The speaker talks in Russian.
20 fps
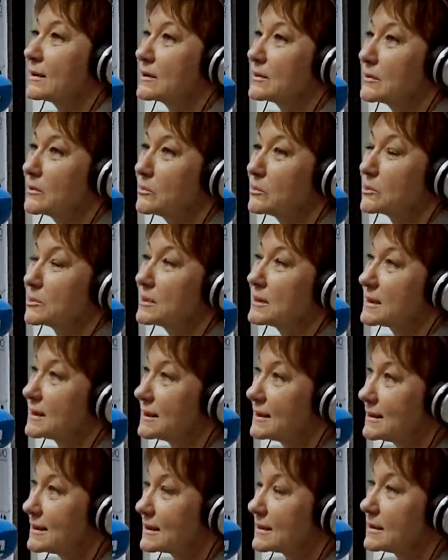Вот,
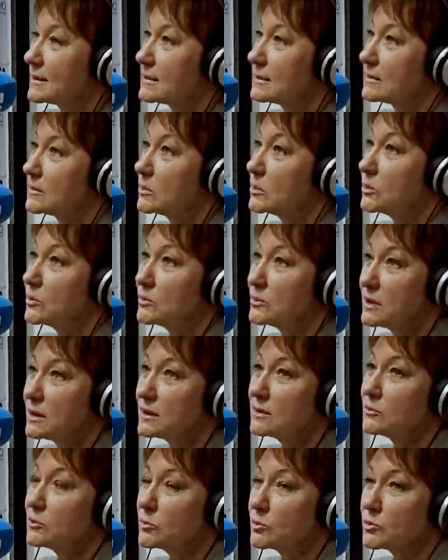это... Но
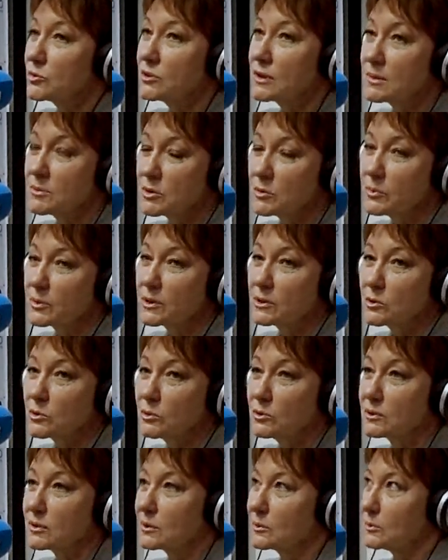дело в том, что там же
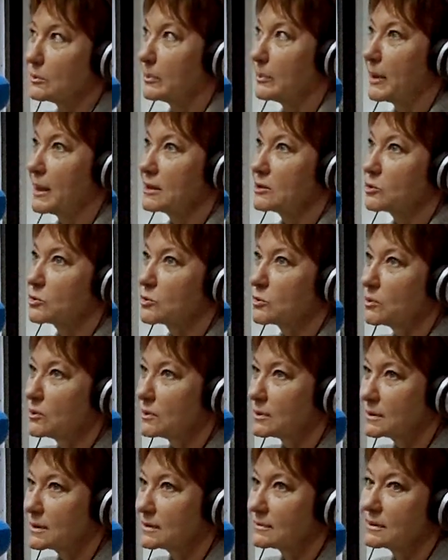происходит такой
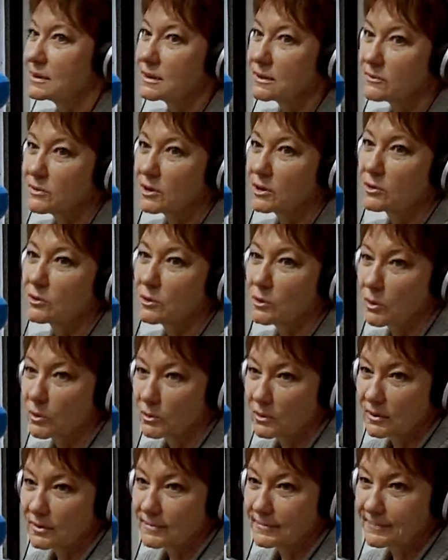большой КВНовский слет.
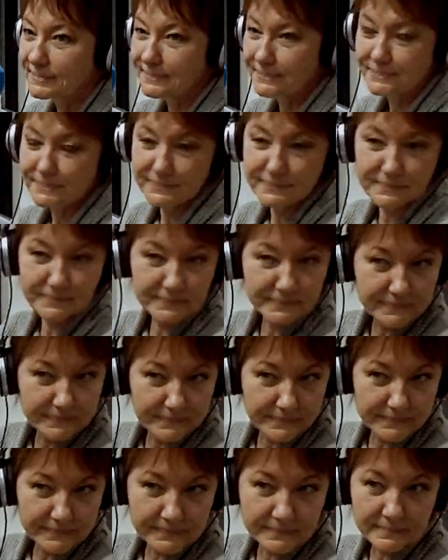Конечно, конечно. Ну, то
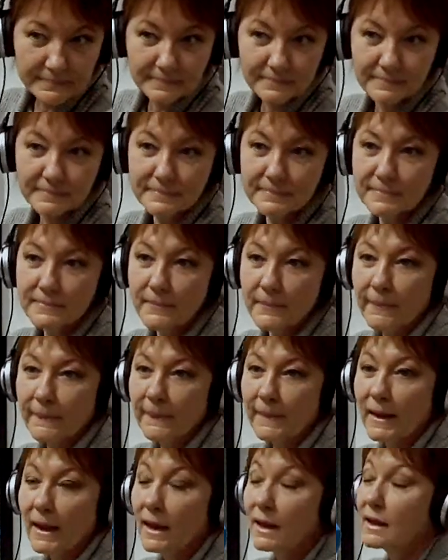есть это не Сочи, это
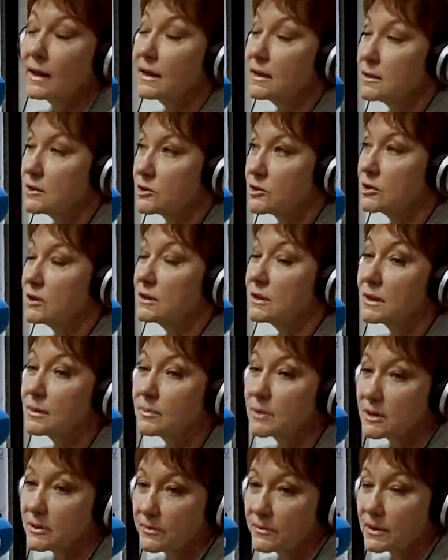просто КВН. Конечно, это
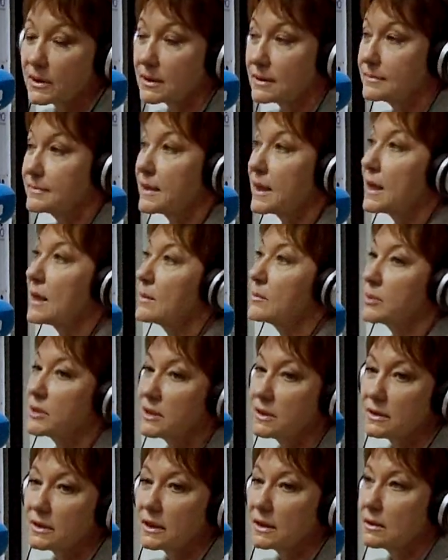атмосфера. Да.
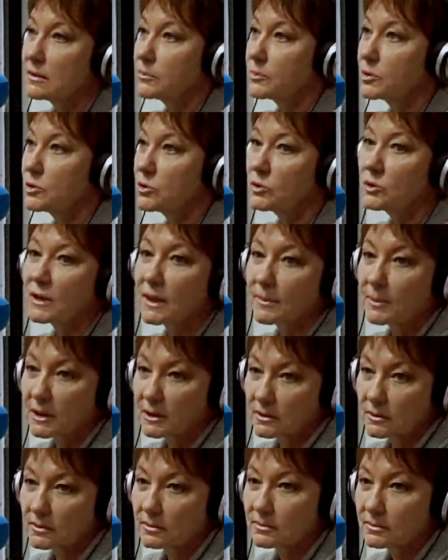50, 500 команд
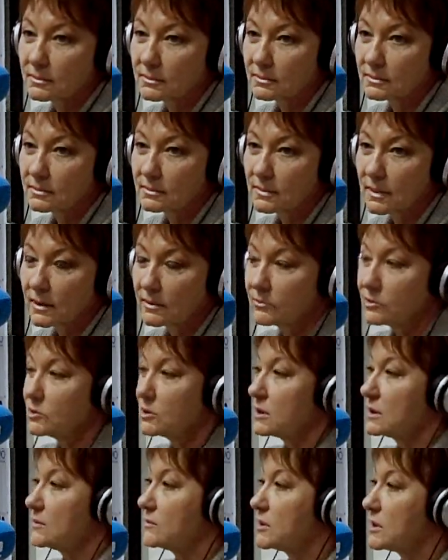команд. Вот
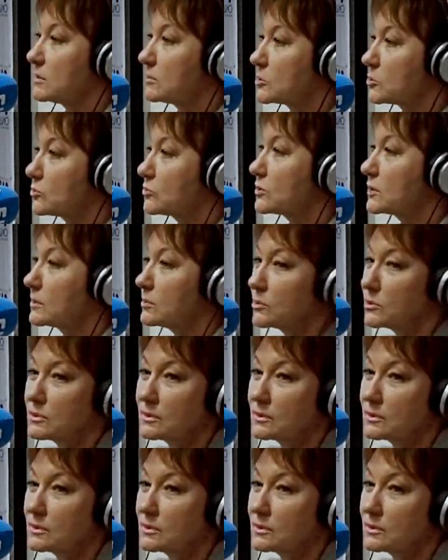они все между Я даже собой...